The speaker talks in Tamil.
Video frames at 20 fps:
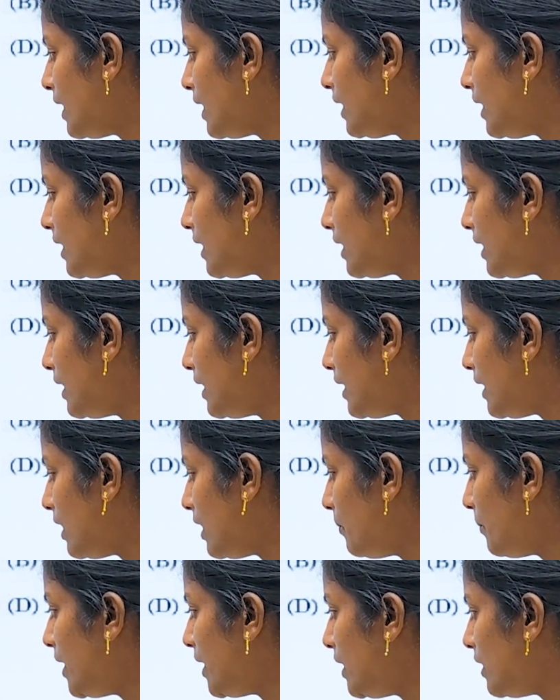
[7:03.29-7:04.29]
இங்கே இருக்க
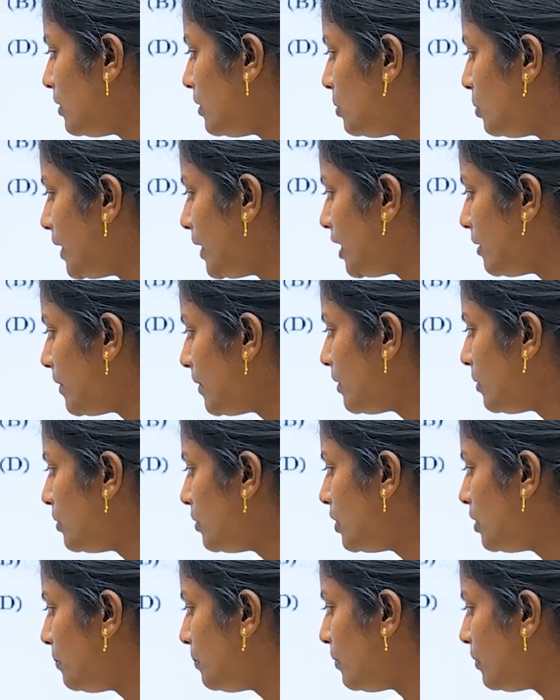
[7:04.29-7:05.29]
டினாமினேட்டர் டூ இந்த பக்கம்
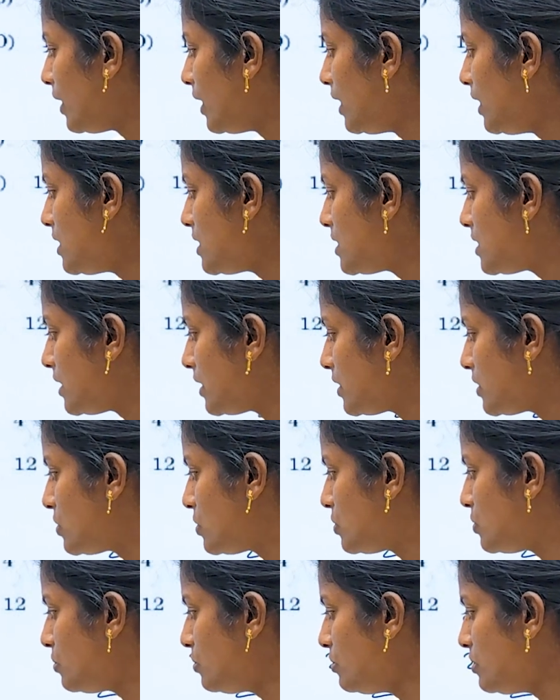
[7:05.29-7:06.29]
கொண்டுட்டு போங்க
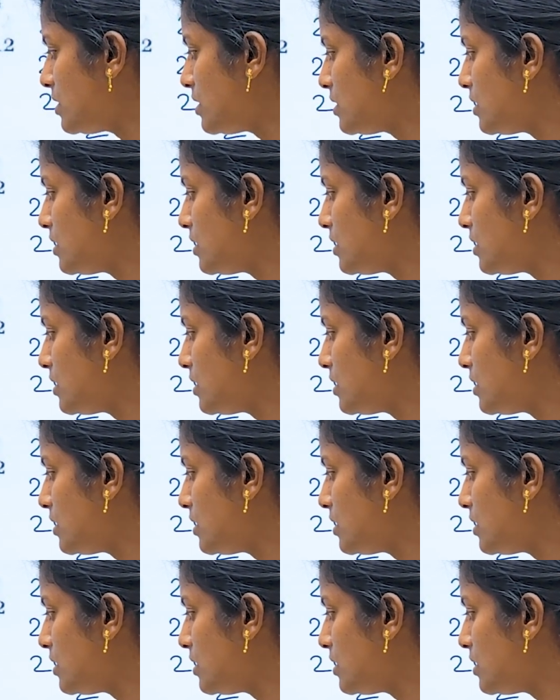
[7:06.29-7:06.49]
சிக்ஸ் டூ